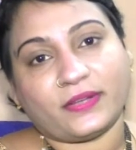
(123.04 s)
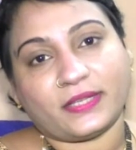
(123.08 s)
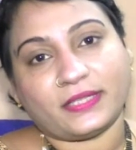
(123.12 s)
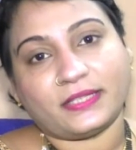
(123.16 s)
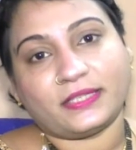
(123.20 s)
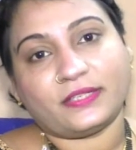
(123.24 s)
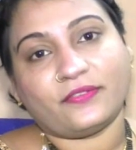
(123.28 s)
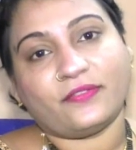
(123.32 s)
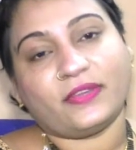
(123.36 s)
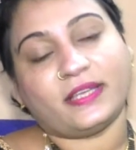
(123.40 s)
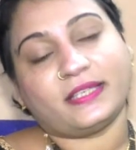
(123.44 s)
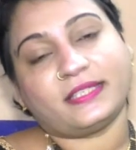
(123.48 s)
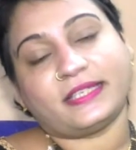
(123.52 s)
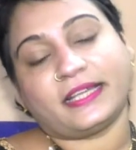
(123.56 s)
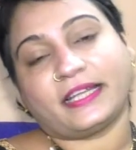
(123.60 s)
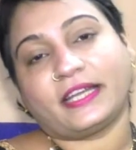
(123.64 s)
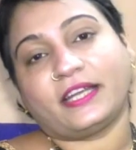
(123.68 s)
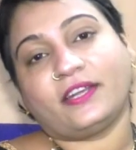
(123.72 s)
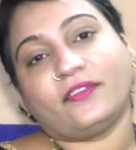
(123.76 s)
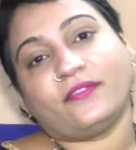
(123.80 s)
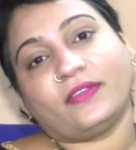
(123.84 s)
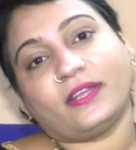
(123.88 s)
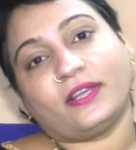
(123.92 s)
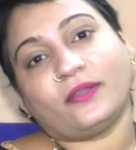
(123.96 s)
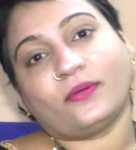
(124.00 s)
ఫస్ట్ వే
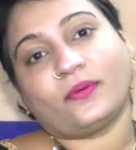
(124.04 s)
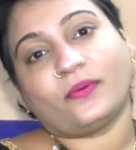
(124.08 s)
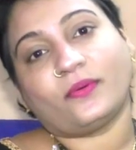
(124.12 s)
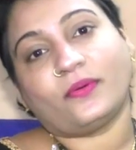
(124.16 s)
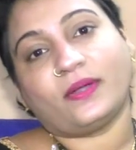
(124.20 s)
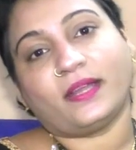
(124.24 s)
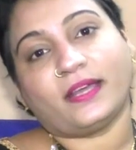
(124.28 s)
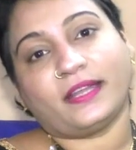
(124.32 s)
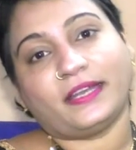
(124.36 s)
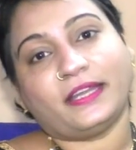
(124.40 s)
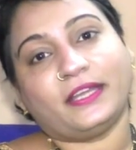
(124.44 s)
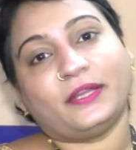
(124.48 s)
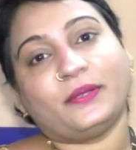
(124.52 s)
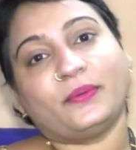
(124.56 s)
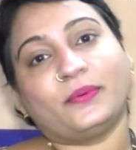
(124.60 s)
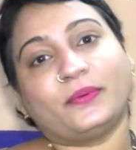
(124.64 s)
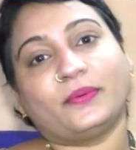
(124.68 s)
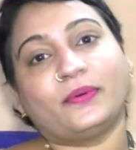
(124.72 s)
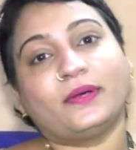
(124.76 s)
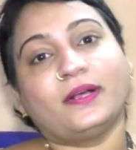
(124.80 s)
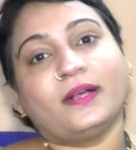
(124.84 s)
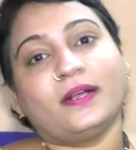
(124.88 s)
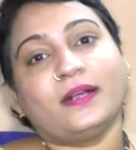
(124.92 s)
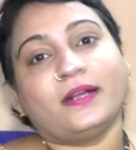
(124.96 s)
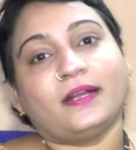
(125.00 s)
సెకండ్ వేలో కూడా నేను
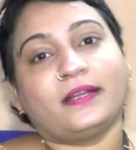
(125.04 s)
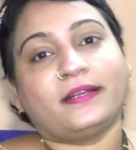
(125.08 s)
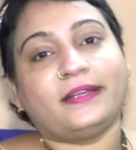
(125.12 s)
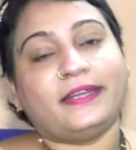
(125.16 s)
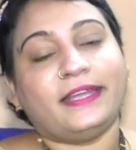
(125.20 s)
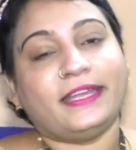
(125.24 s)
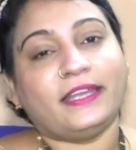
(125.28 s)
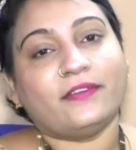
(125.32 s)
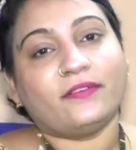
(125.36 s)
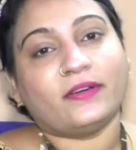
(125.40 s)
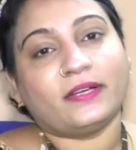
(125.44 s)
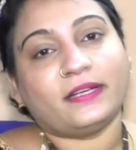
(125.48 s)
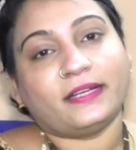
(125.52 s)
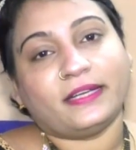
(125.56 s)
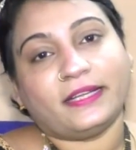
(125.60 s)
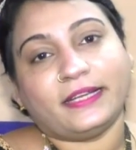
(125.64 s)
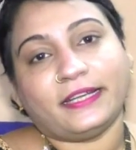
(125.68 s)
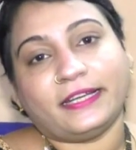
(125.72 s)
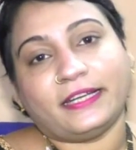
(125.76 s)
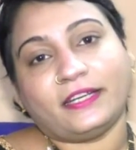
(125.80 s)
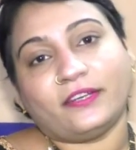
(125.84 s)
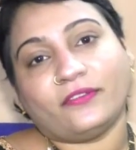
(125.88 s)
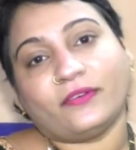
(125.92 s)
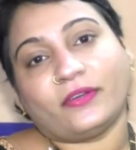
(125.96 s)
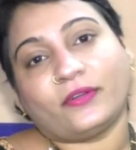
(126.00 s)
డే వన్ డే
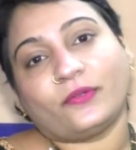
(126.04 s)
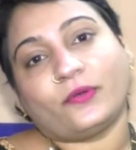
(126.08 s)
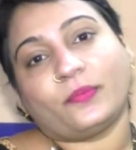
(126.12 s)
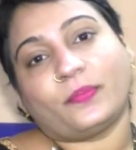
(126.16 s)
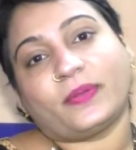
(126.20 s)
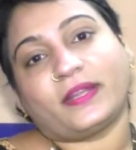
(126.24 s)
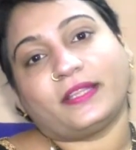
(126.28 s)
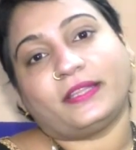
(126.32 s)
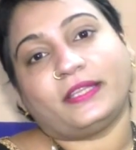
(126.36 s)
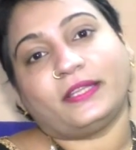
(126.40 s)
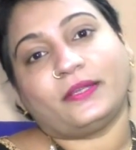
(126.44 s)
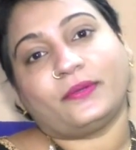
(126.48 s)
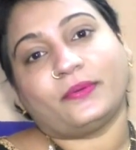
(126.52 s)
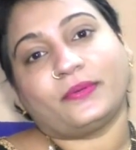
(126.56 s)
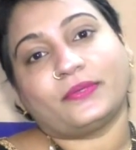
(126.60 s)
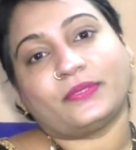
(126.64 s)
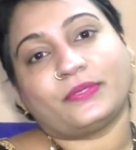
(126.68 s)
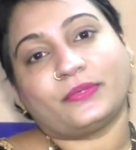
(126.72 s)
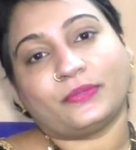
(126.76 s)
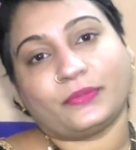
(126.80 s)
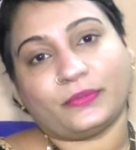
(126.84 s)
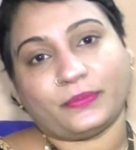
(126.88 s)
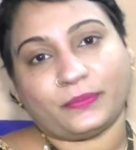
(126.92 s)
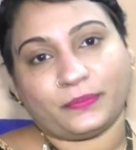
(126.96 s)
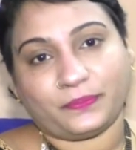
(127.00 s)
ఎండ్ వరకు
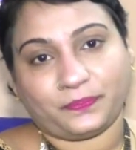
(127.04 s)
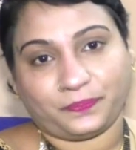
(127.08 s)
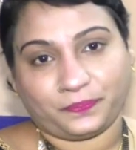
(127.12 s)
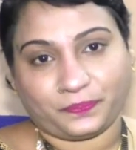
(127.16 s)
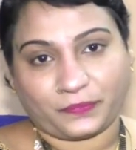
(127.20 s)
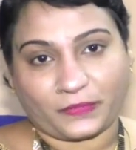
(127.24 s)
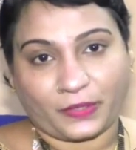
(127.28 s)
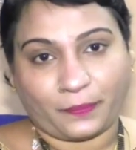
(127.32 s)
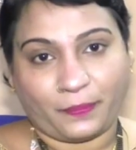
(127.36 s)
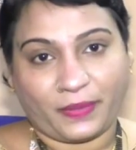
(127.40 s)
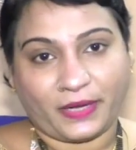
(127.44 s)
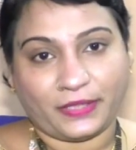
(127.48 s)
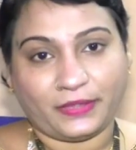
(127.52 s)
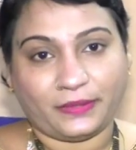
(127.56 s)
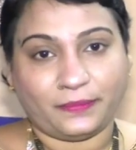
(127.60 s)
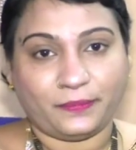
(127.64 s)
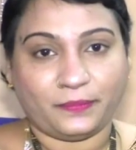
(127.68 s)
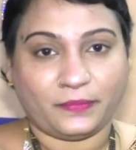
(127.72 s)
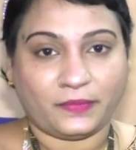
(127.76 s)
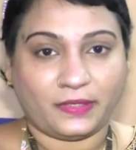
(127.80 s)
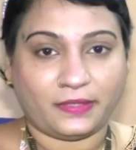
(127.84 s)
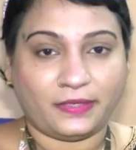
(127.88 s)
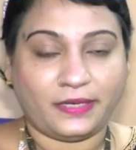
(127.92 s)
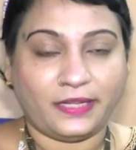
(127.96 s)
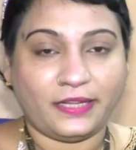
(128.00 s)
ప్రతిరోజు ప్ర
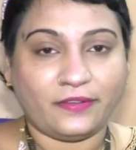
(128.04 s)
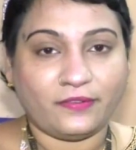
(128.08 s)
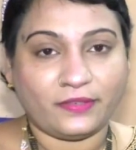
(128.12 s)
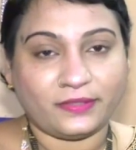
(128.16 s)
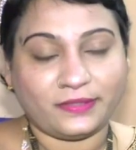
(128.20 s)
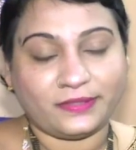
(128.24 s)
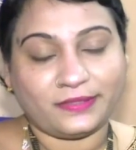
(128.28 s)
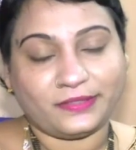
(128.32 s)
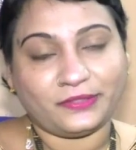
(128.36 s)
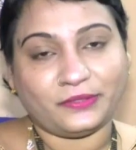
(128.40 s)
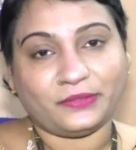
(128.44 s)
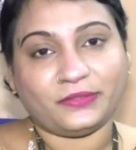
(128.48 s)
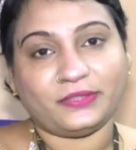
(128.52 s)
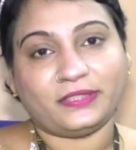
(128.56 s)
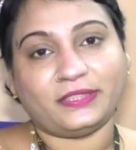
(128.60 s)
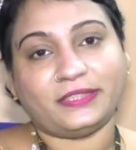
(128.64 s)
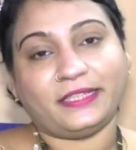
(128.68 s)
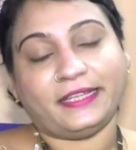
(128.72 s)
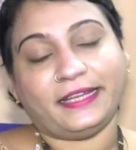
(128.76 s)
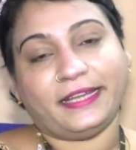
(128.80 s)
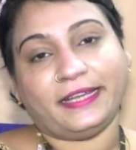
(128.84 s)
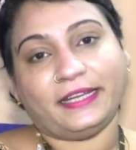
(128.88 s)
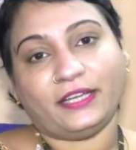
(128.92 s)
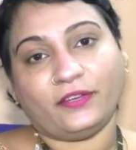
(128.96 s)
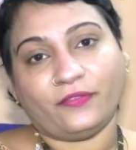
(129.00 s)
డే వన్ నుంచి
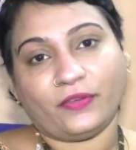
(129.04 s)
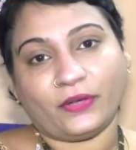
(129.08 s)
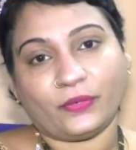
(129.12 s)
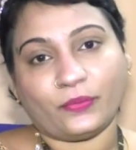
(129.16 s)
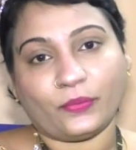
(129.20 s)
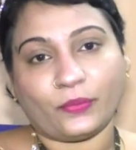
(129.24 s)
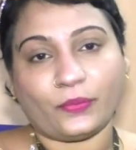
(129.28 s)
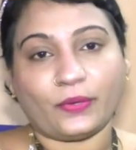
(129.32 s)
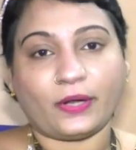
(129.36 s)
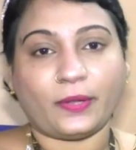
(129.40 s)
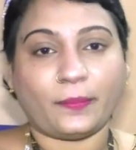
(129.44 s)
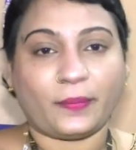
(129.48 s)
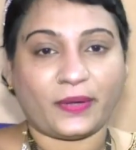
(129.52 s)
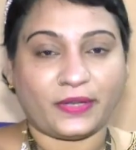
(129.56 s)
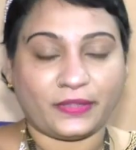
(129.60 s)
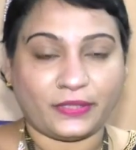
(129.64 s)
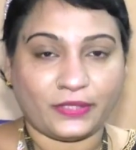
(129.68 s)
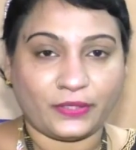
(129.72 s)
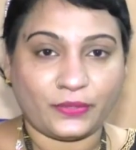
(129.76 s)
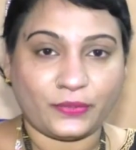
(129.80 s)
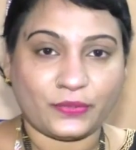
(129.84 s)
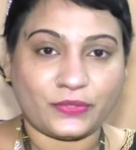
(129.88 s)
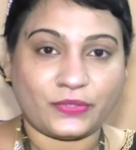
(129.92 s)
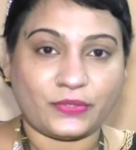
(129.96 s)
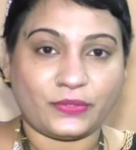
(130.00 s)
డే ఎండ్ వరకు కూడా
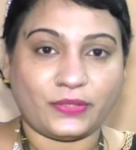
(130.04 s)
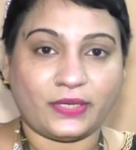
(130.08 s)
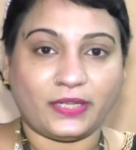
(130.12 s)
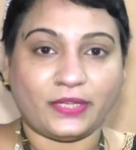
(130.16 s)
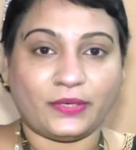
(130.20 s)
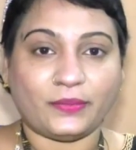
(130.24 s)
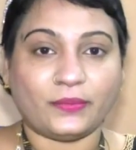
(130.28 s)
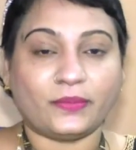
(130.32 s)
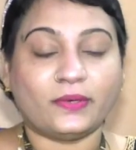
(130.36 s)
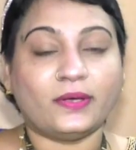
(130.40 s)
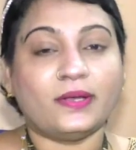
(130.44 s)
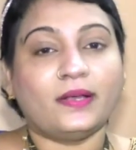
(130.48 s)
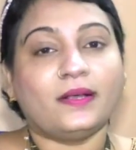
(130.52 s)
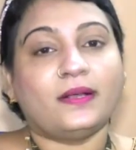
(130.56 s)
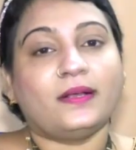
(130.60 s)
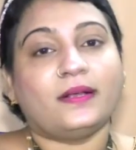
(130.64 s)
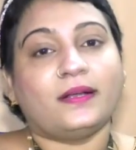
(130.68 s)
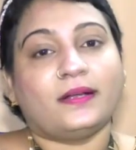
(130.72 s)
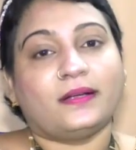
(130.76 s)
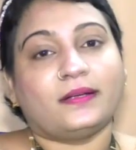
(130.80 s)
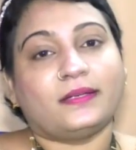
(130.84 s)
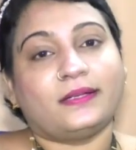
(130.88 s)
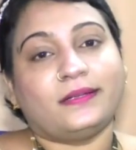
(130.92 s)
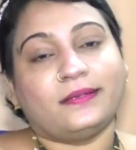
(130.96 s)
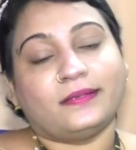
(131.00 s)
ప్రతిరోజు నేను
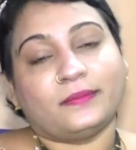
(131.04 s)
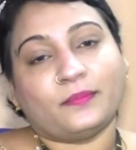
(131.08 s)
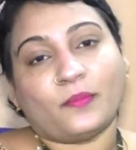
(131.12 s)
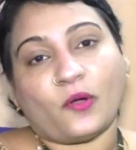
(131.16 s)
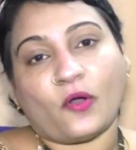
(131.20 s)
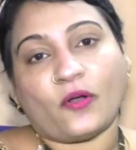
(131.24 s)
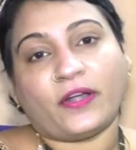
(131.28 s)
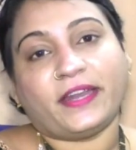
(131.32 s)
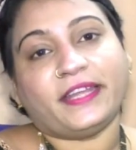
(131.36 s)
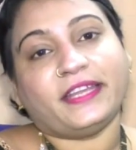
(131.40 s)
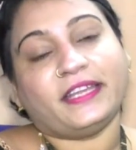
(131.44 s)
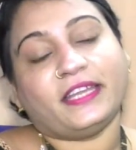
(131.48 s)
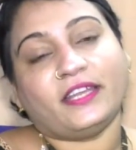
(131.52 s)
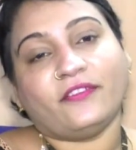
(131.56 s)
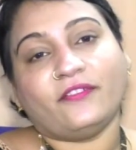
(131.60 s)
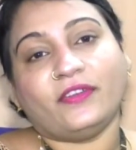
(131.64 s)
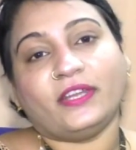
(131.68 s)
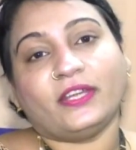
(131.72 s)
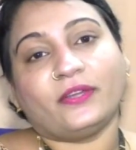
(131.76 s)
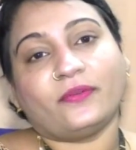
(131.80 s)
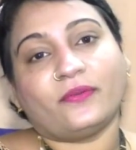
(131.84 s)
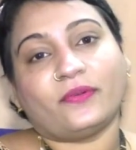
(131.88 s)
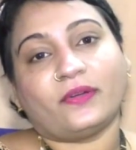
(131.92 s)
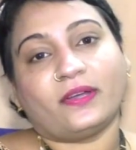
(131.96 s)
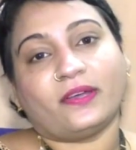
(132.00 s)
మార్నింగ్
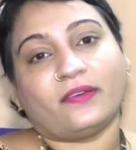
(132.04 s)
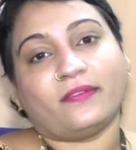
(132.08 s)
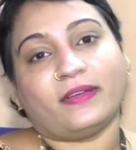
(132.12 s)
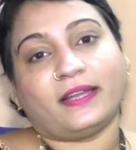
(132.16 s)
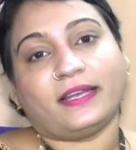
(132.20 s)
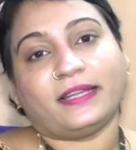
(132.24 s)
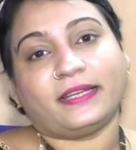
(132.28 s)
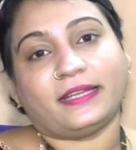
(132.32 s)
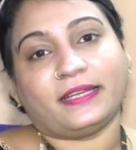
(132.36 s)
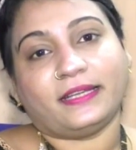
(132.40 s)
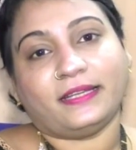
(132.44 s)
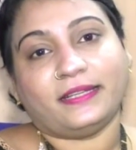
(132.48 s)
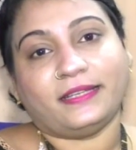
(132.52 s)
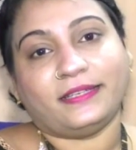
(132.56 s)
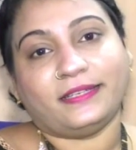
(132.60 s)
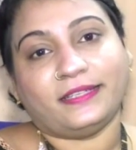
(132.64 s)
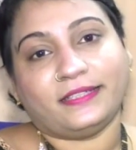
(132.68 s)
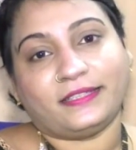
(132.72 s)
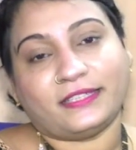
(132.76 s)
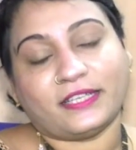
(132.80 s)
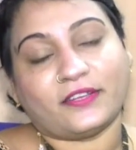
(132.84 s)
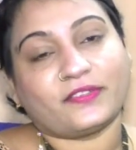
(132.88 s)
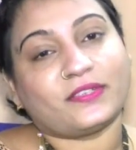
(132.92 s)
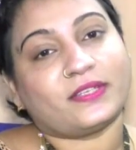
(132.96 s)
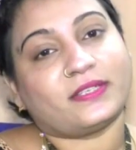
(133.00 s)
ఈవినింగ్ కూడా వాళ్ళకి
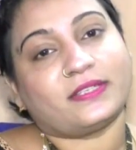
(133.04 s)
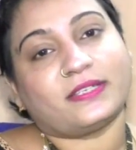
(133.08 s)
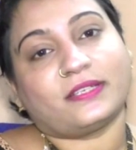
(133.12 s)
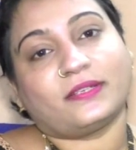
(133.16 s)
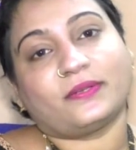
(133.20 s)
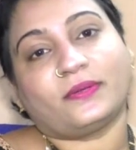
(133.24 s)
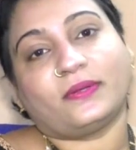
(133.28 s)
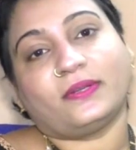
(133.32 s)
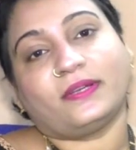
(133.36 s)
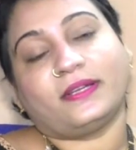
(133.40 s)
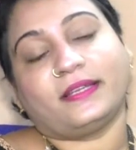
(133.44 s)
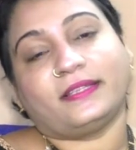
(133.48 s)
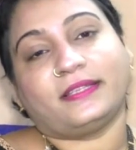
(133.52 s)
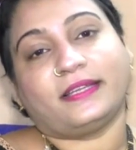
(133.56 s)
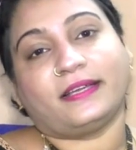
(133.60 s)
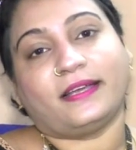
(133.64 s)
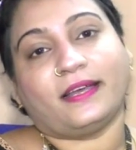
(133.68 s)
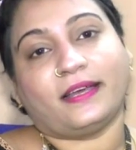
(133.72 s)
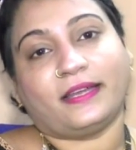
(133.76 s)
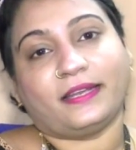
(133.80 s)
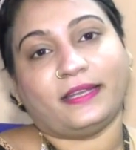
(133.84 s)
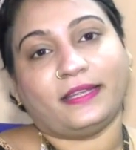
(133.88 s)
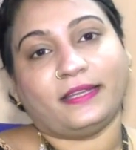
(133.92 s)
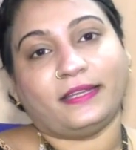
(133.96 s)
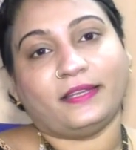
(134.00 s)
నిత్యావసర సరుకులు అయితే
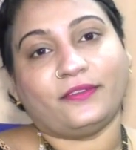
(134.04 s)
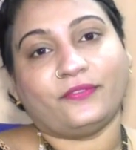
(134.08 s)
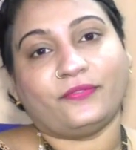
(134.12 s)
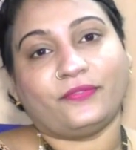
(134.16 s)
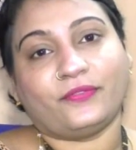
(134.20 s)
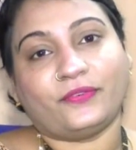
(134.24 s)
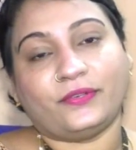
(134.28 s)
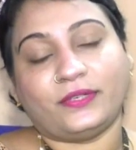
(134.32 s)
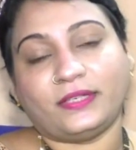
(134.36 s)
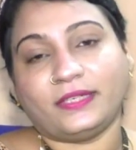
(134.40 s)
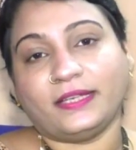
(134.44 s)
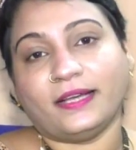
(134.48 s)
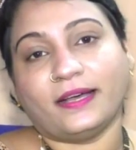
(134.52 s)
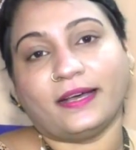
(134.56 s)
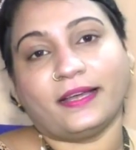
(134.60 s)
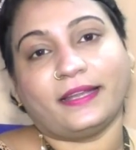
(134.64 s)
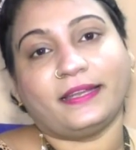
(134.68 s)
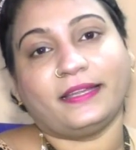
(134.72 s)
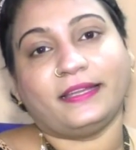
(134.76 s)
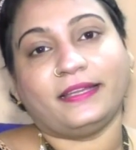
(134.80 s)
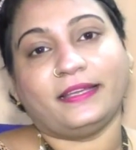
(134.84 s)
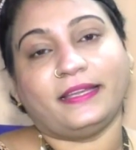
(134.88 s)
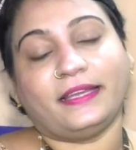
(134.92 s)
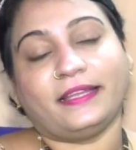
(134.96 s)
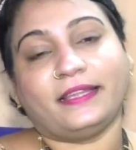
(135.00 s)
కానీ ఫుడ్
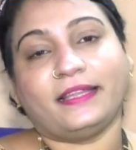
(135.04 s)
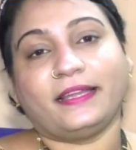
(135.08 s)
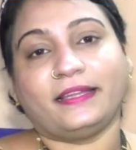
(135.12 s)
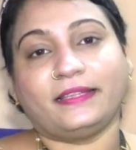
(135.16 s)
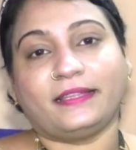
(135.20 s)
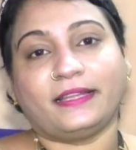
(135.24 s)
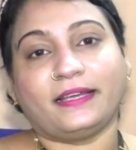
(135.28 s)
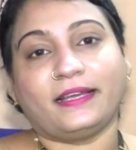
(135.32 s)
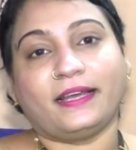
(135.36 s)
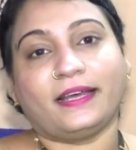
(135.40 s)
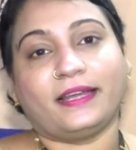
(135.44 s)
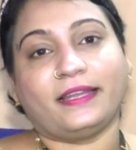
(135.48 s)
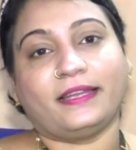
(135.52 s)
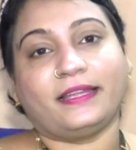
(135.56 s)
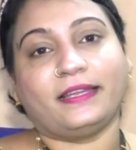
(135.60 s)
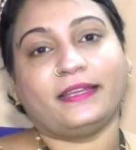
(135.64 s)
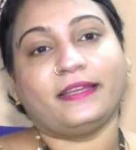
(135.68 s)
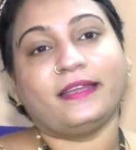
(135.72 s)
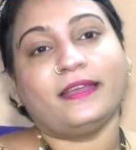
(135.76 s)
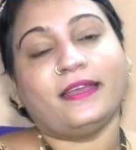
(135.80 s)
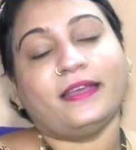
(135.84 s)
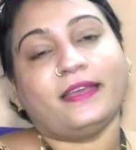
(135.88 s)
కానీ ఏదైతే కానీ